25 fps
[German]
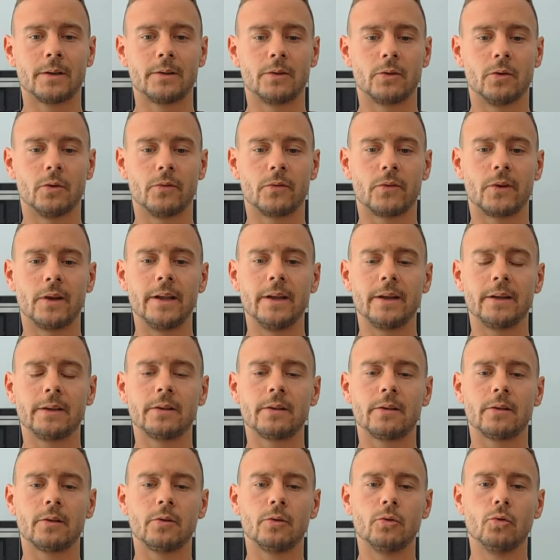doof
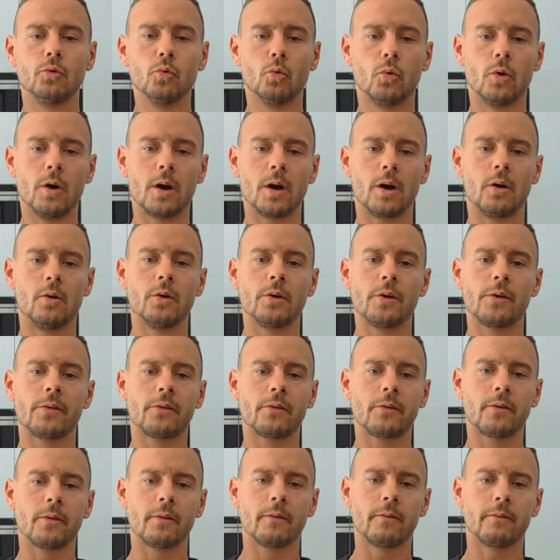klingt, nur
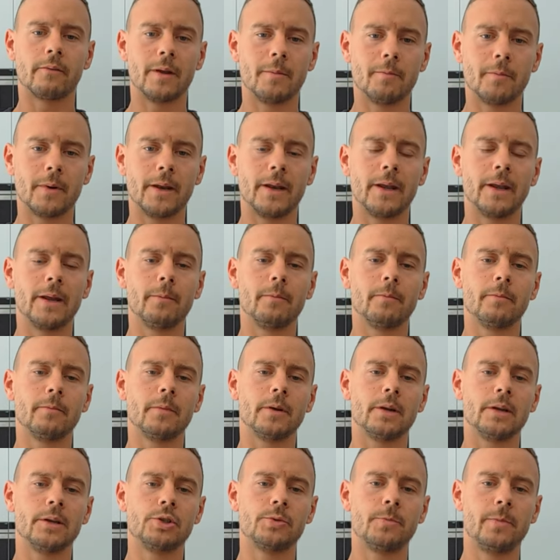raus, wenn man
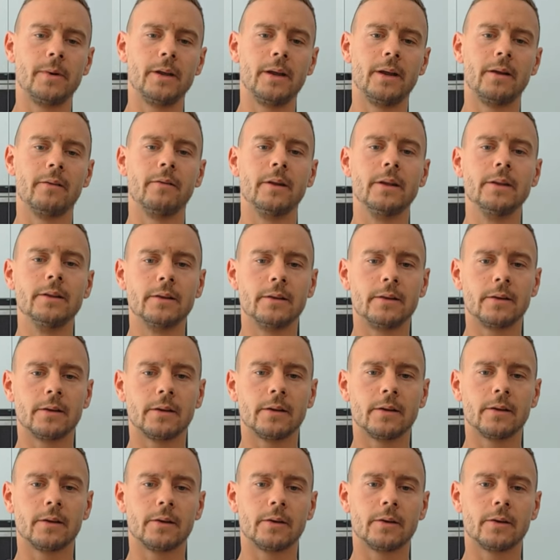eben ein Spiel gewinnt